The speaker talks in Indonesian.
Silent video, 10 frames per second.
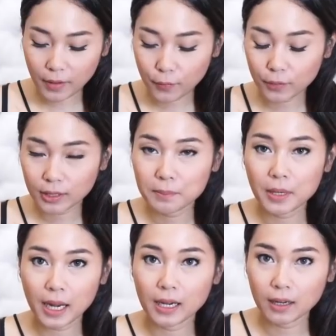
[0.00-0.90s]
favorite
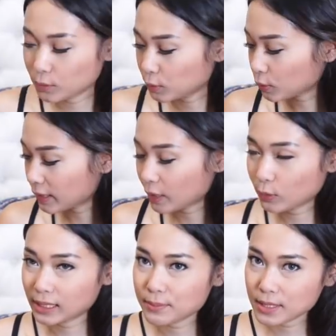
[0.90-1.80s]
brand untuk
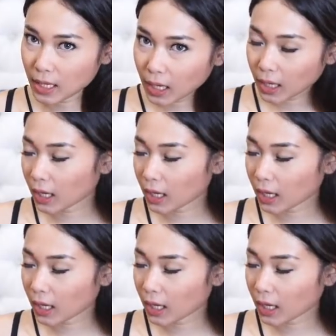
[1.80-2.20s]
liquid lipstick